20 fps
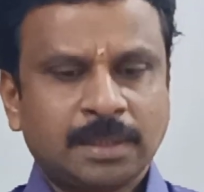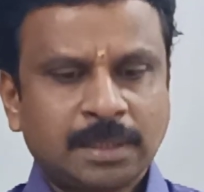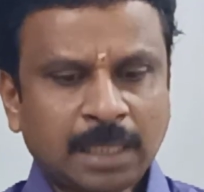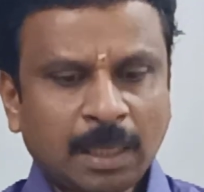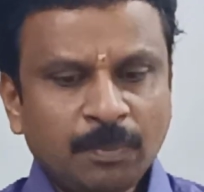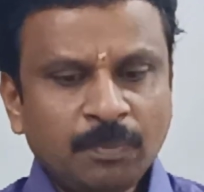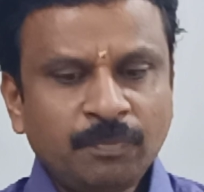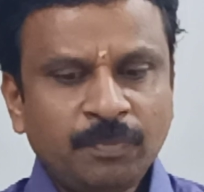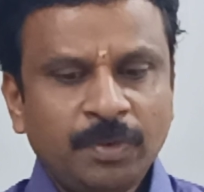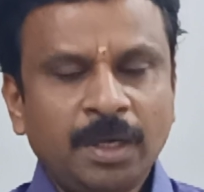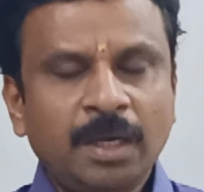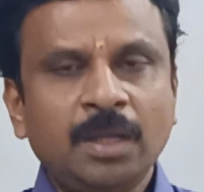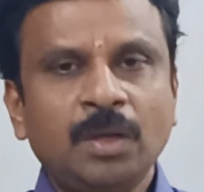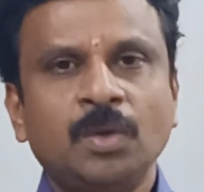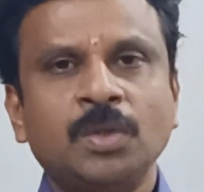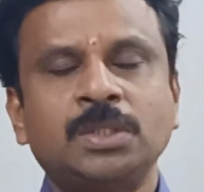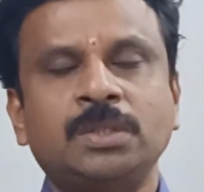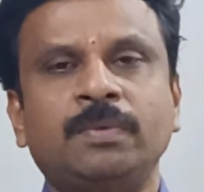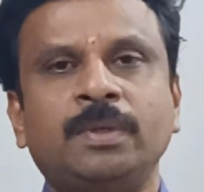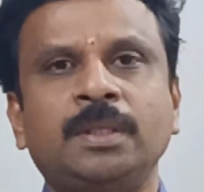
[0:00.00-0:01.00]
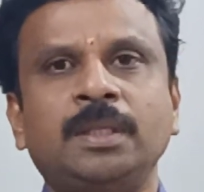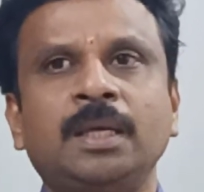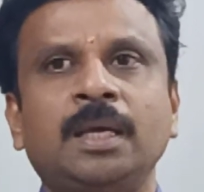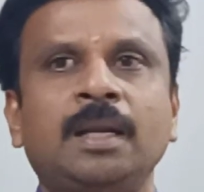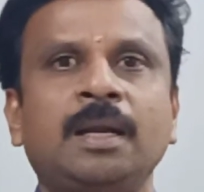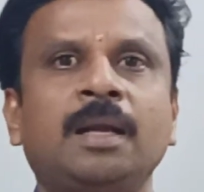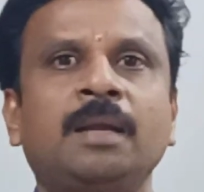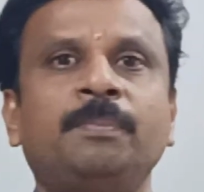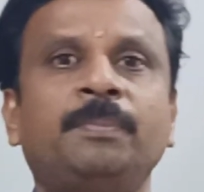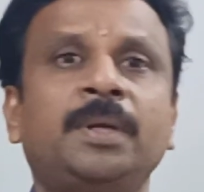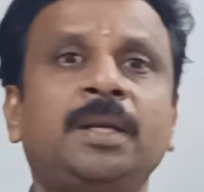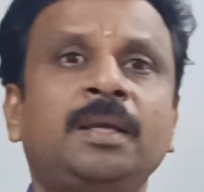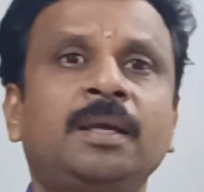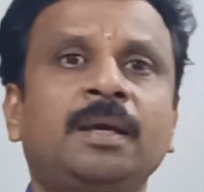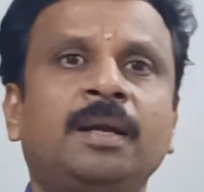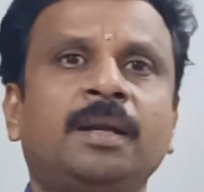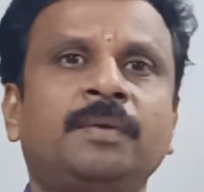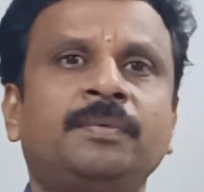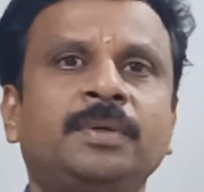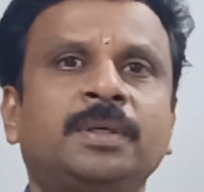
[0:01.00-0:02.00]
சம் வீடியோஸ் வந்து என்னால் பெரிய
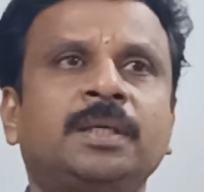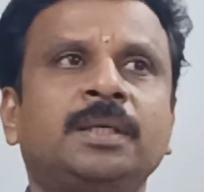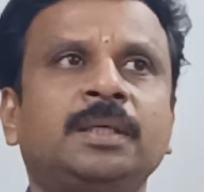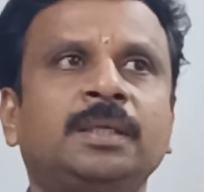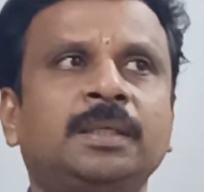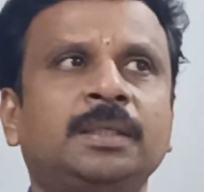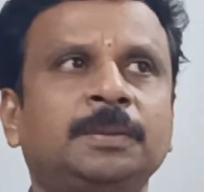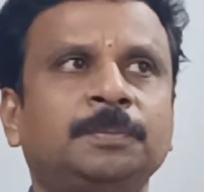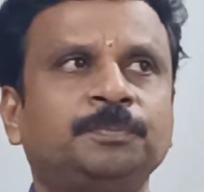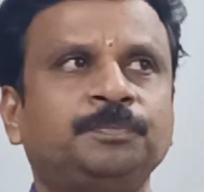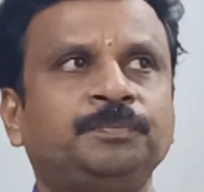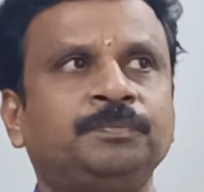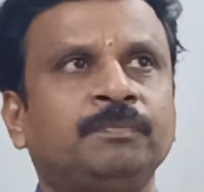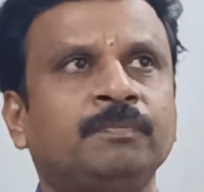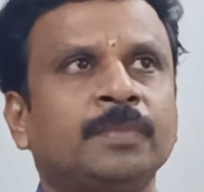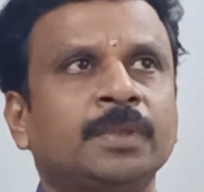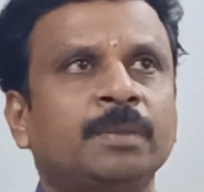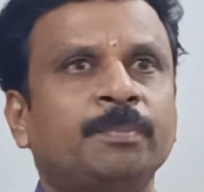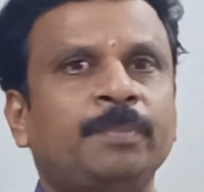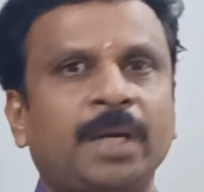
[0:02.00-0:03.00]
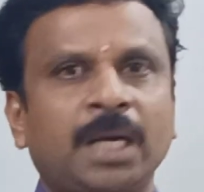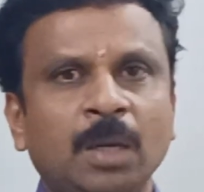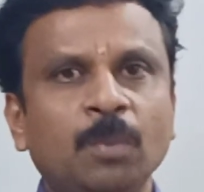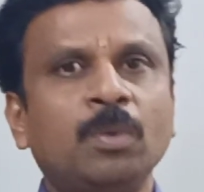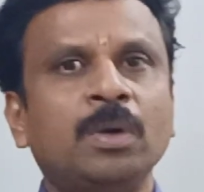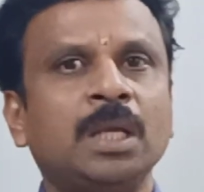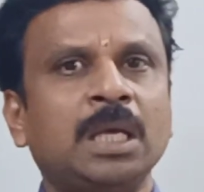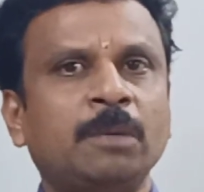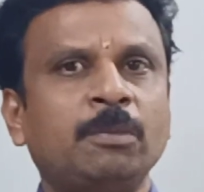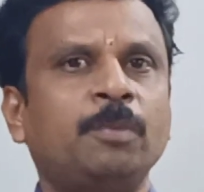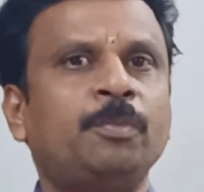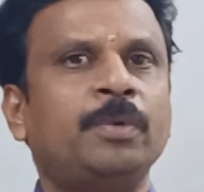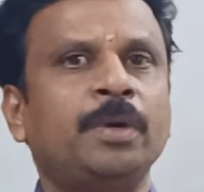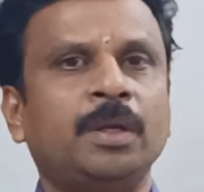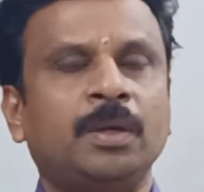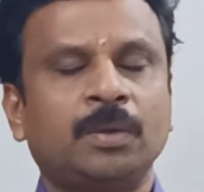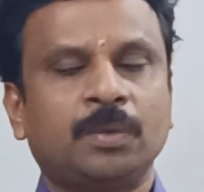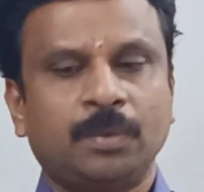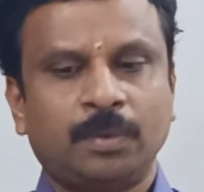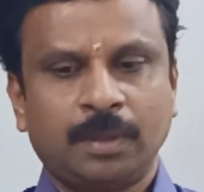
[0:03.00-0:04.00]
அளவுக்கு பண்ண முடியாமல்
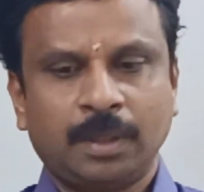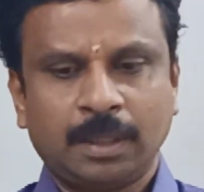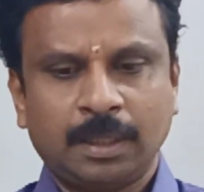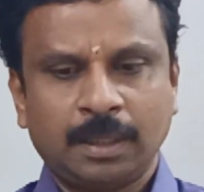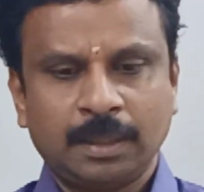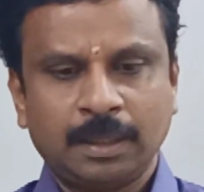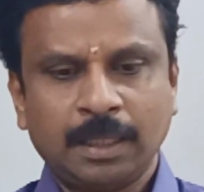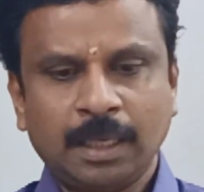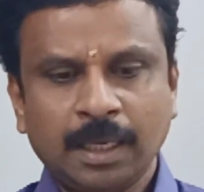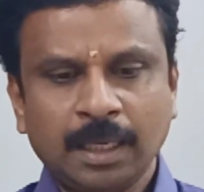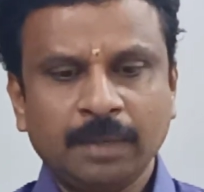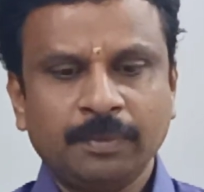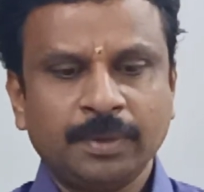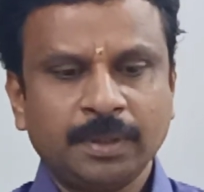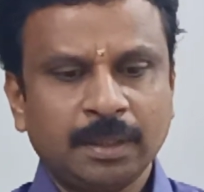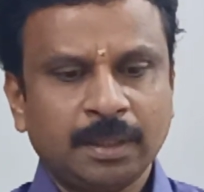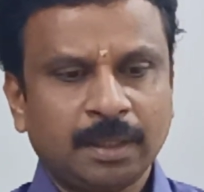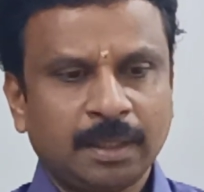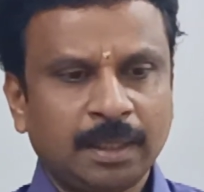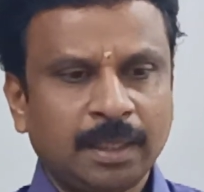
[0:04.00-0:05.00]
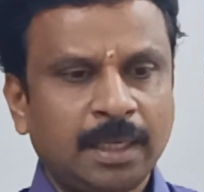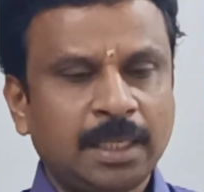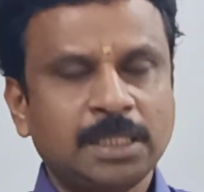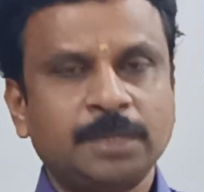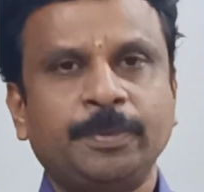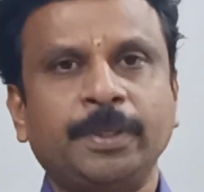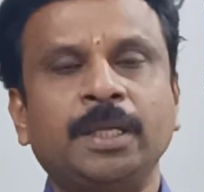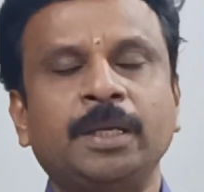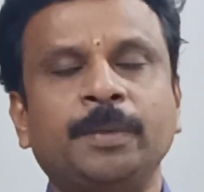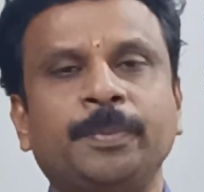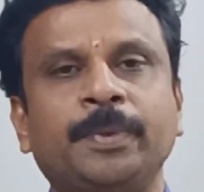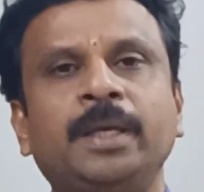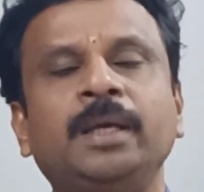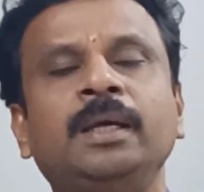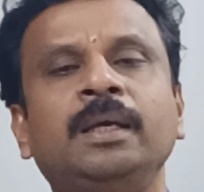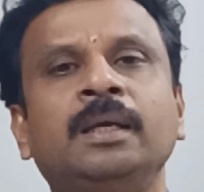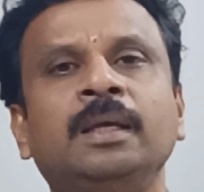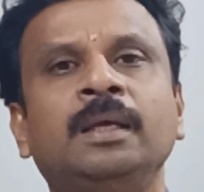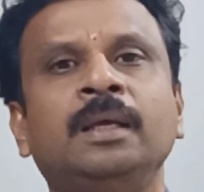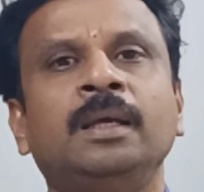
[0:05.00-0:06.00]
போயிருக்கும் அது நானே வந்து ரியலைஸ் பண்ணியிருப்பேன்
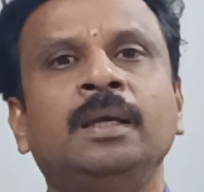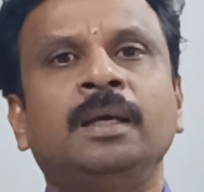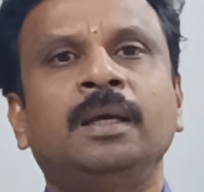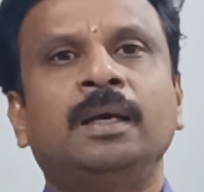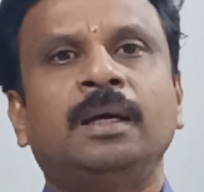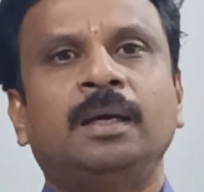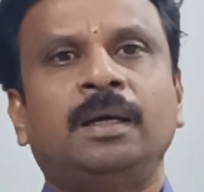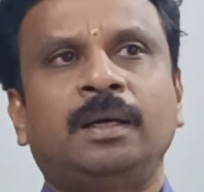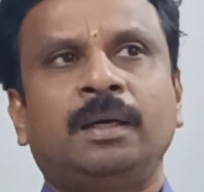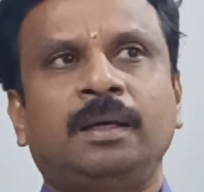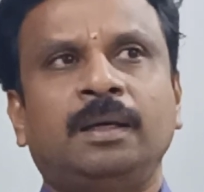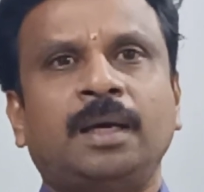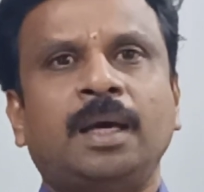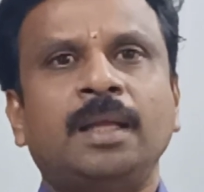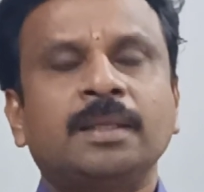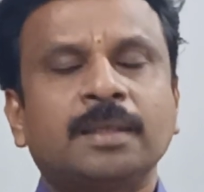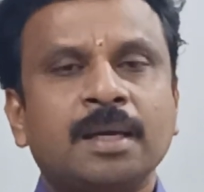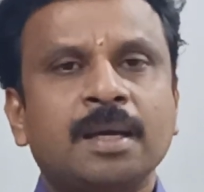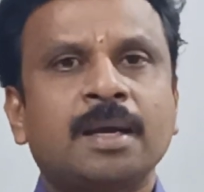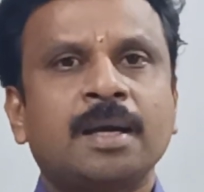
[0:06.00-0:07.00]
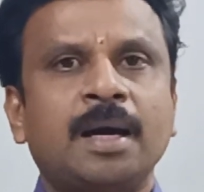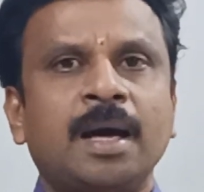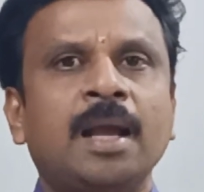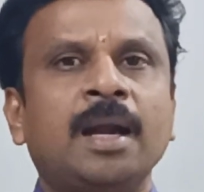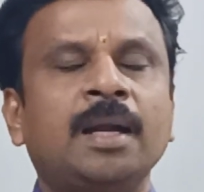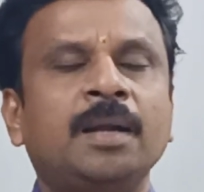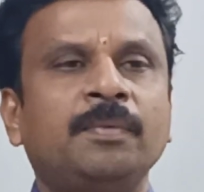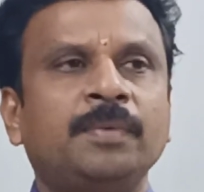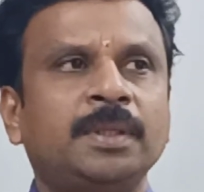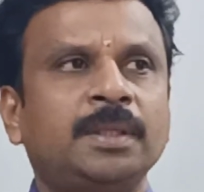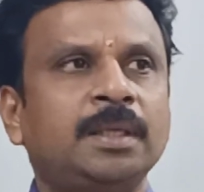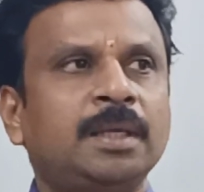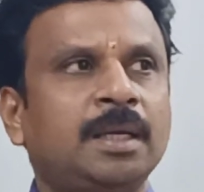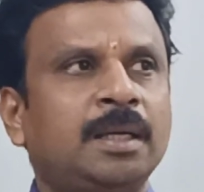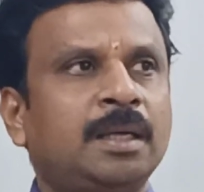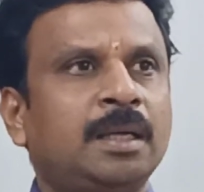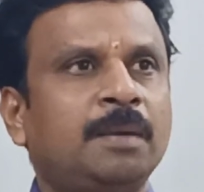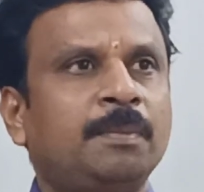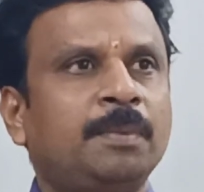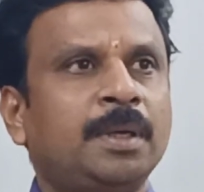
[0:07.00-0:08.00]
அதுக்கு காரணம் வந்து
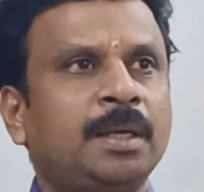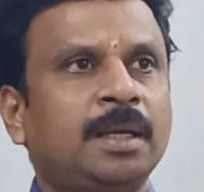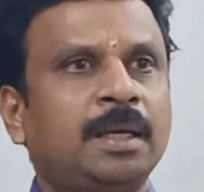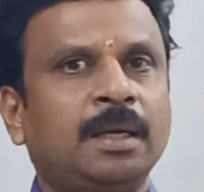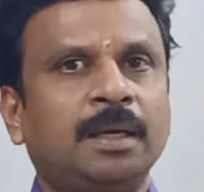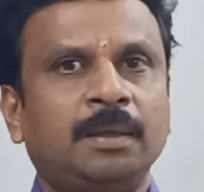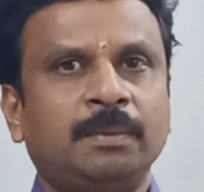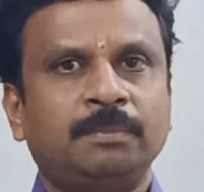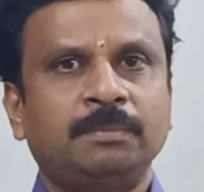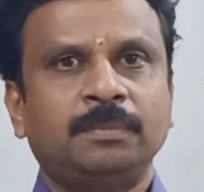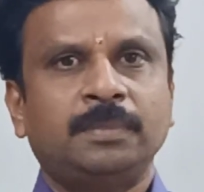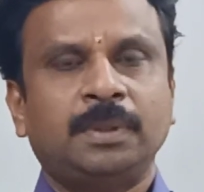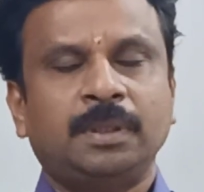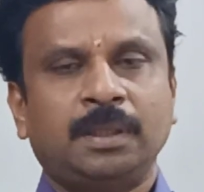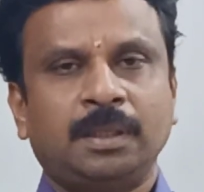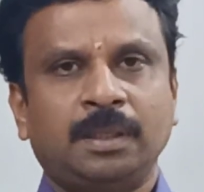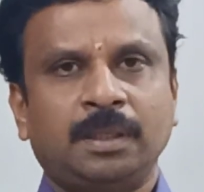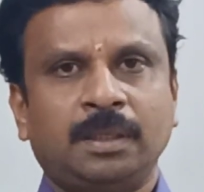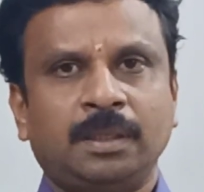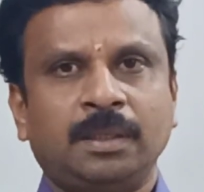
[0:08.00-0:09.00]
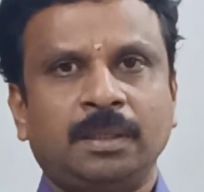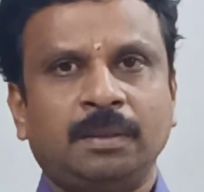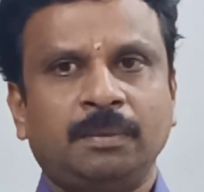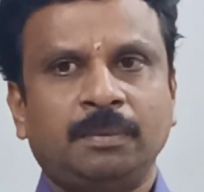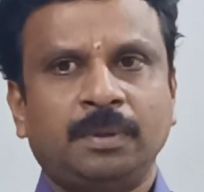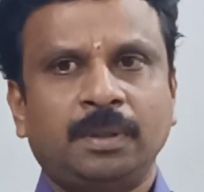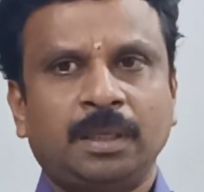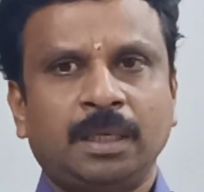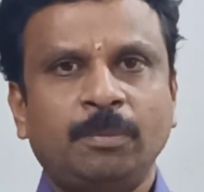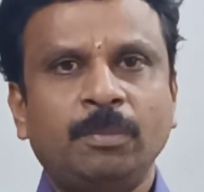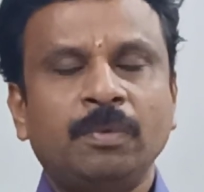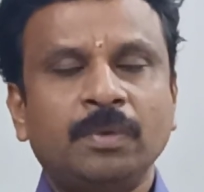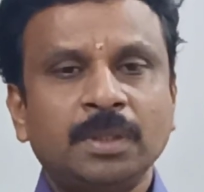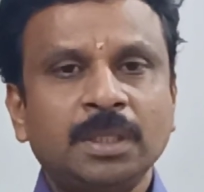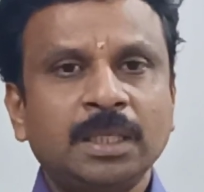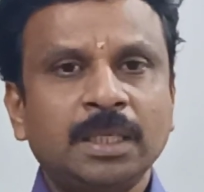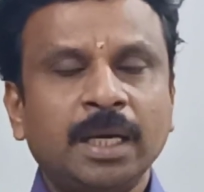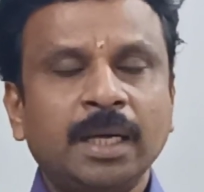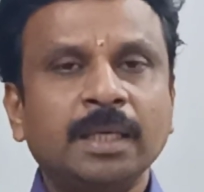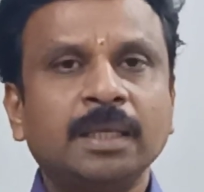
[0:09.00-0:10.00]
என்ன அப்படின்னா நம்ம
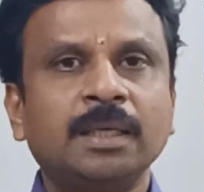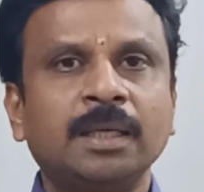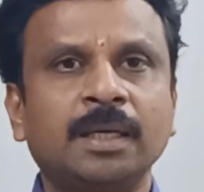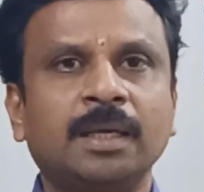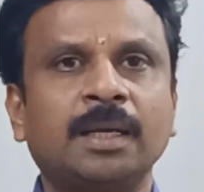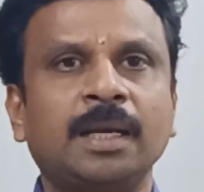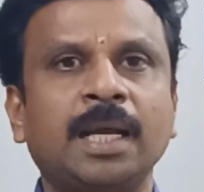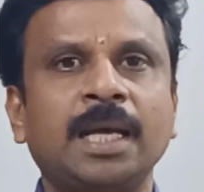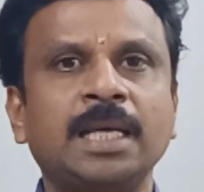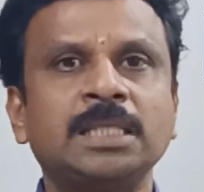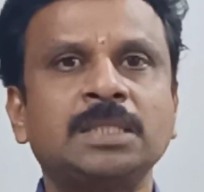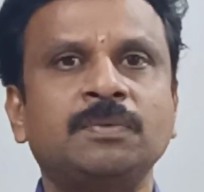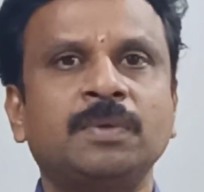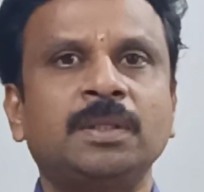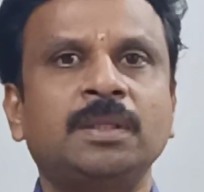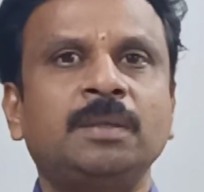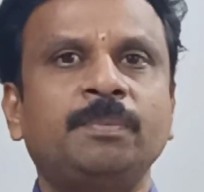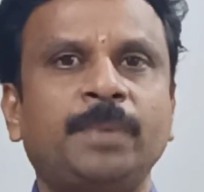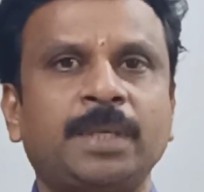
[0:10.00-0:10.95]
வந்து எடுக்கிற கிளாஸ் வந்து